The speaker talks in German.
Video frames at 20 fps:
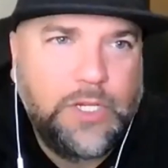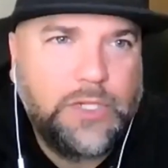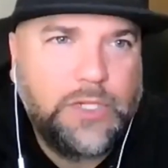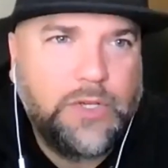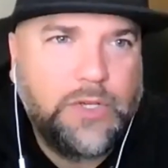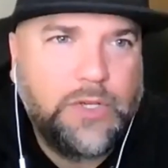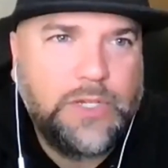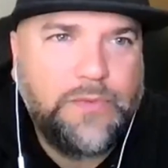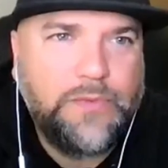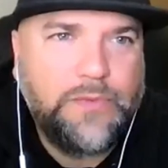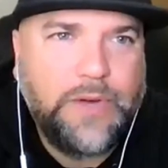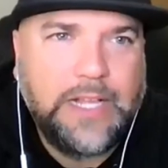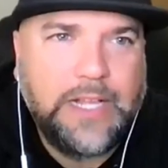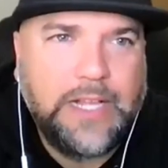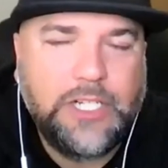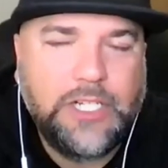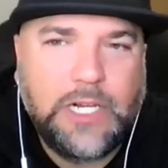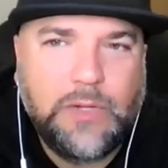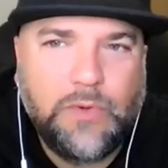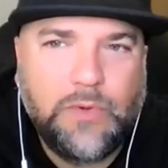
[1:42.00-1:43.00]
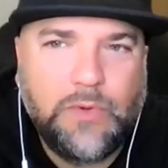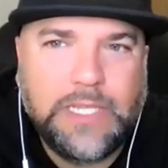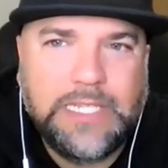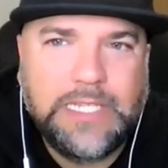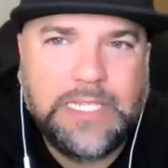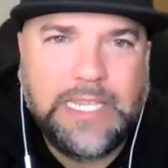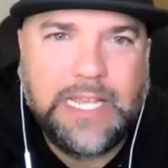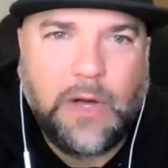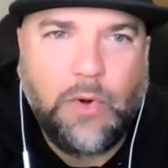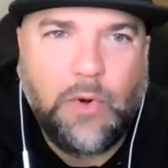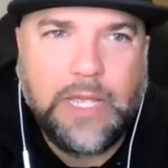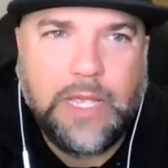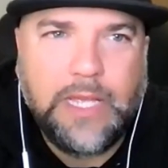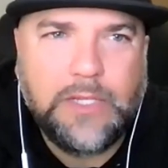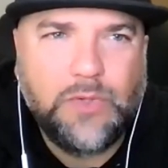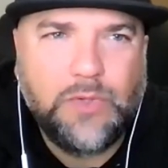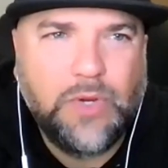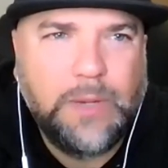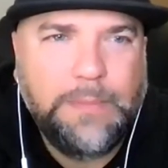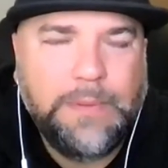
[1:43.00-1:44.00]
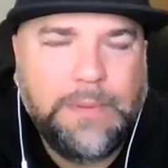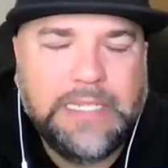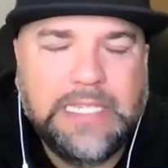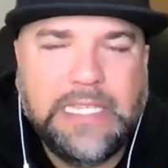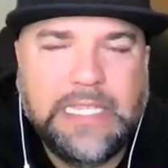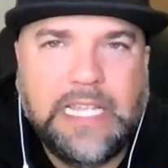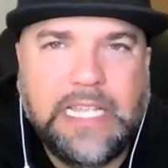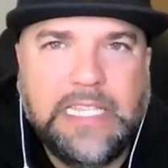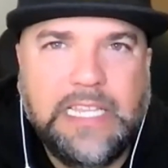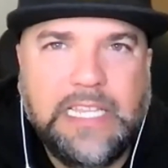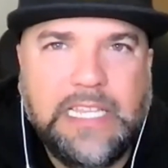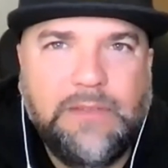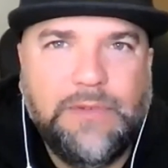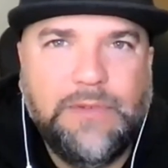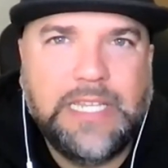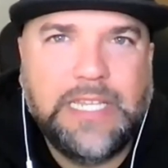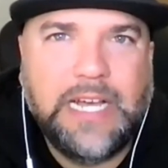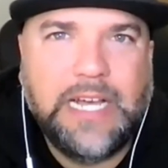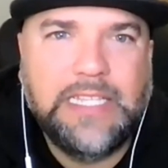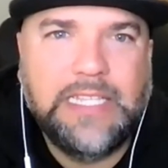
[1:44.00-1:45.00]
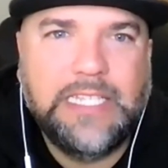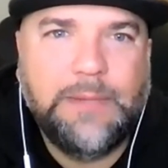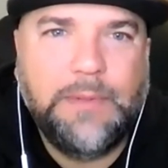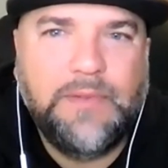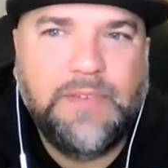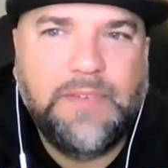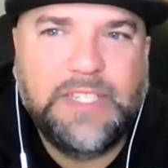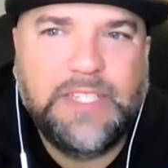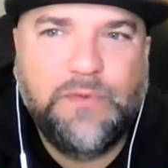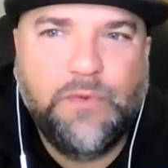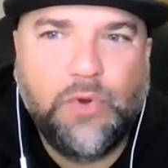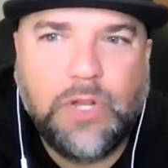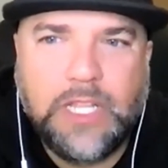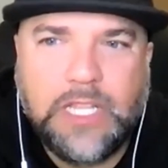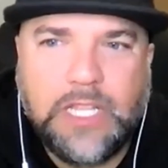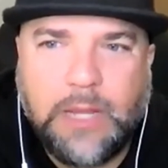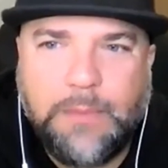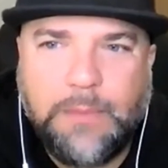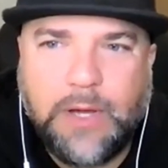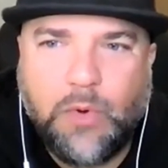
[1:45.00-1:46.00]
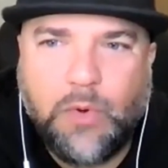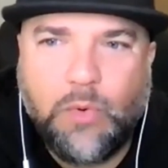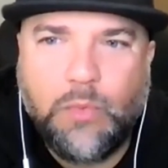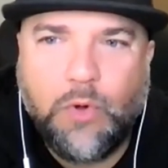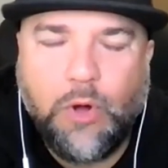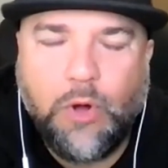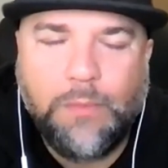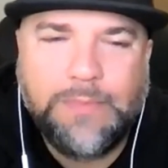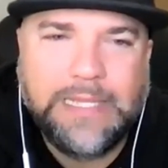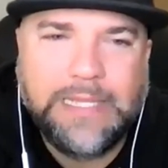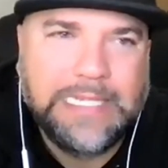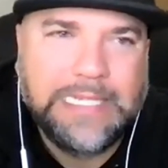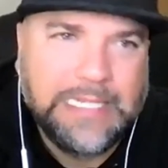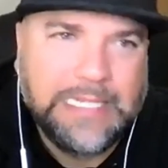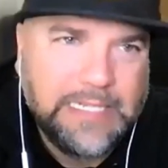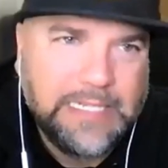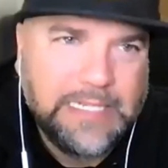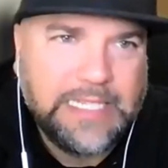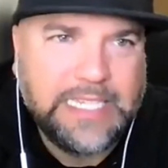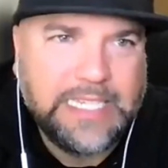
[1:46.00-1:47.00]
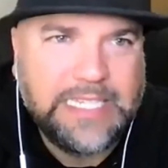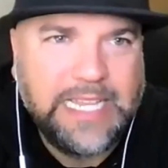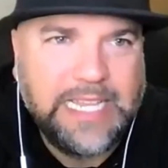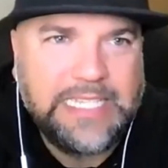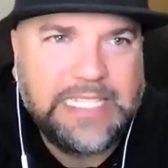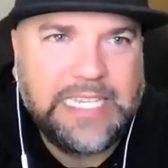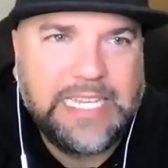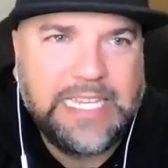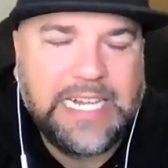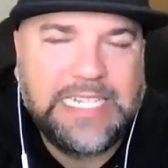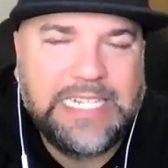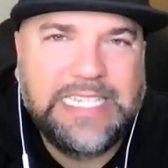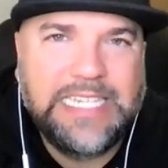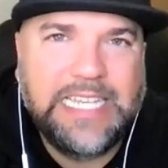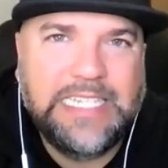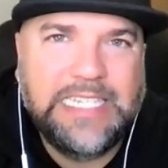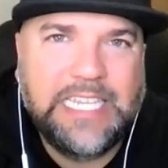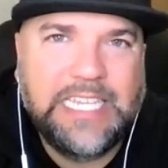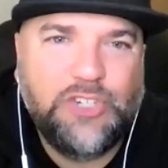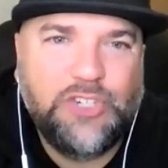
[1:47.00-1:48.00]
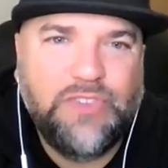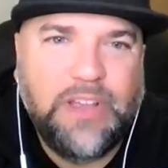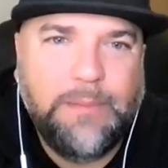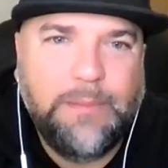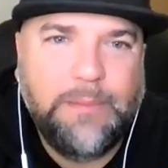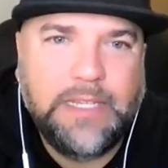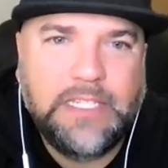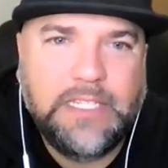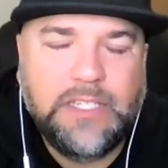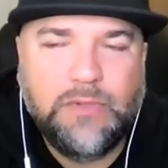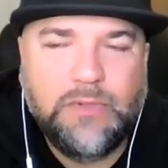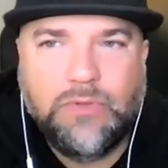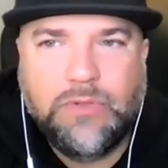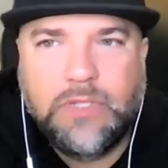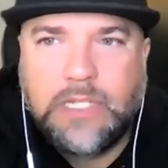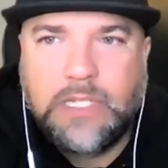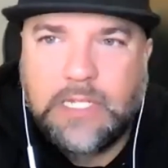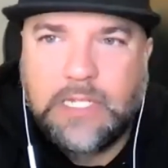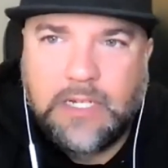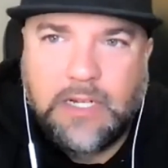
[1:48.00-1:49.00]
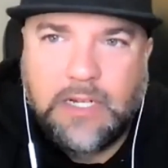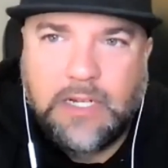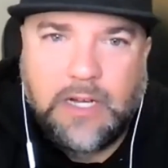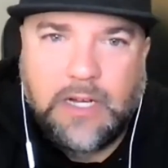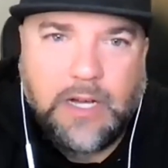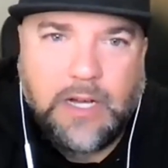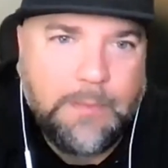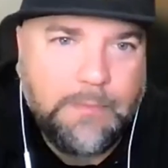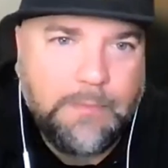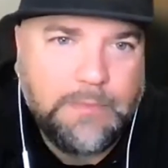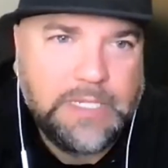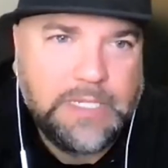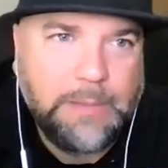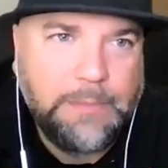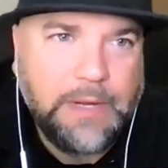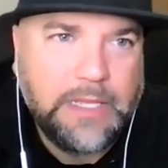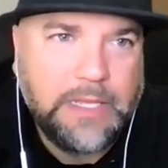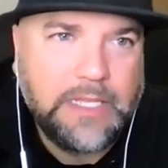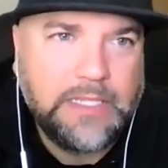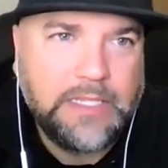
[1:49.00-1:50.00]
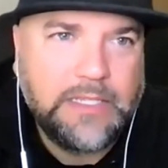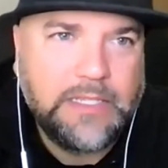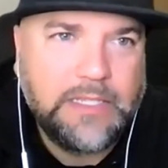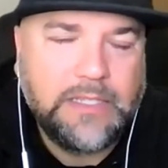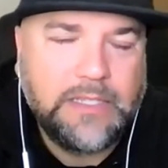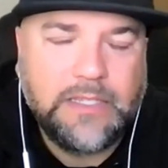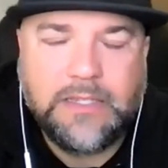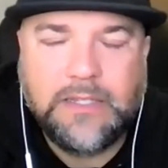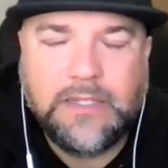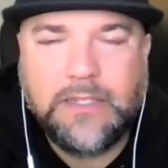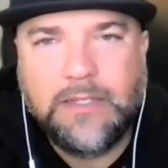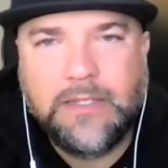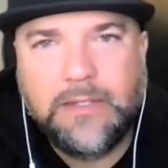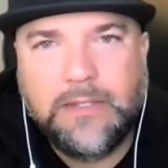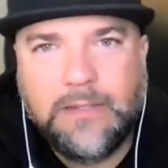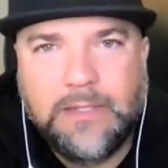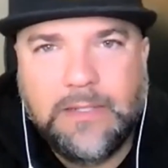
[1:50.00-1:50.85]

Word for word: solche Veranstaltungen, das sind ja auch eher so repräsentative Sachen. Ich sag mal, was wirklich dabei rumkommt, das lässt sich halt sehr, sehr schwer messen. Und ähm, ich sag mal, das. Äh,